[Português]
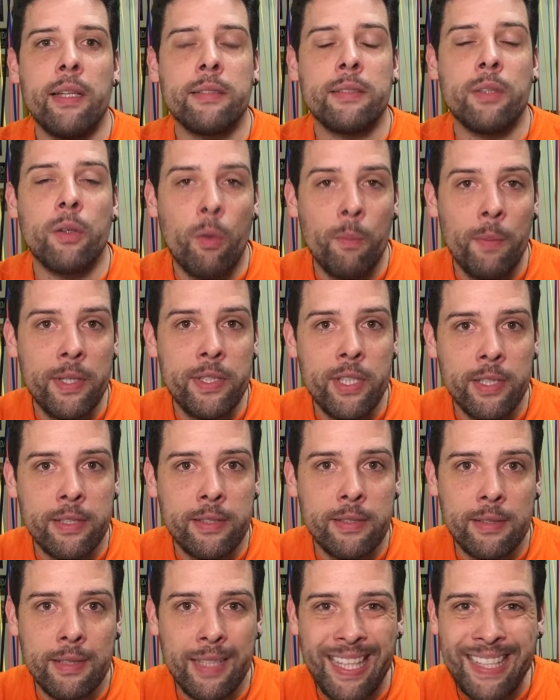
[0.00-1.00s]
são
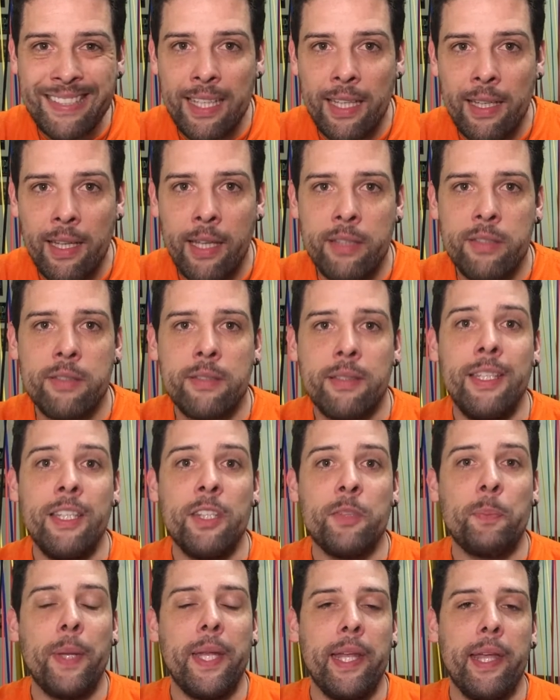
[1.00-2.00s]
comediantes excelentes e
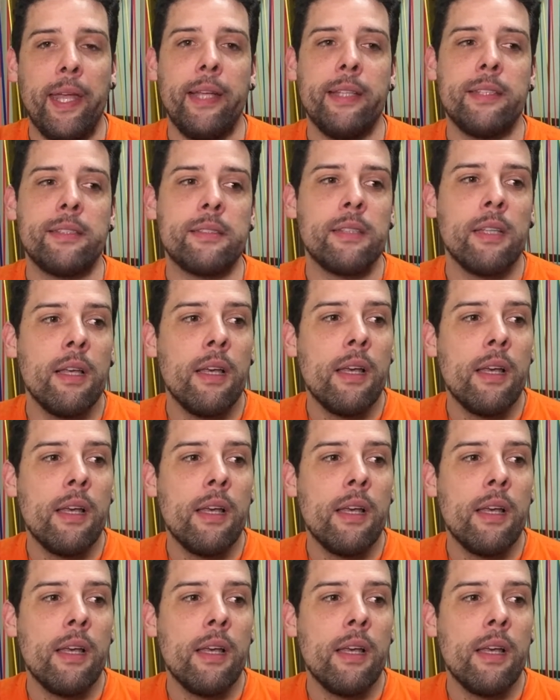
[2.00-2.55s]
experientes.